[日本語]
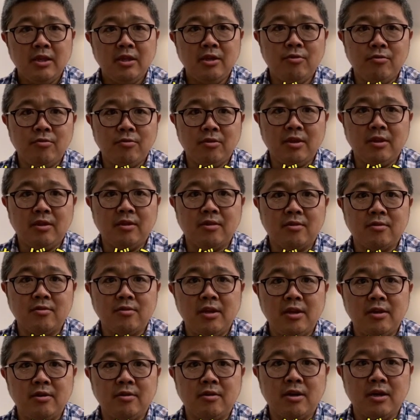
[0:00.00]
日本で
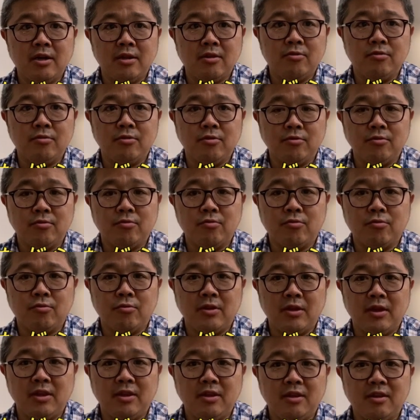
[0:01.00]
作れるかというこ
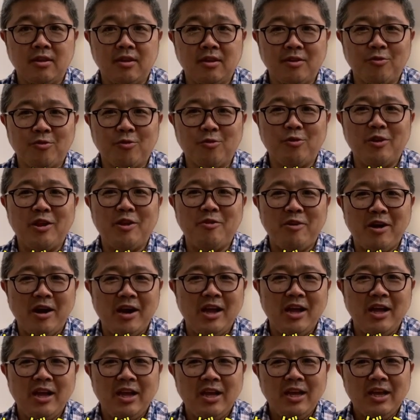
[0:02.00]
となんですけど、これ
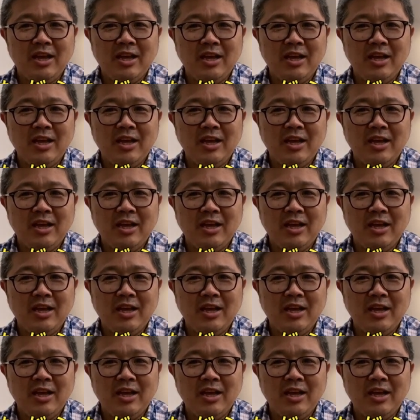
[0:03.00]
は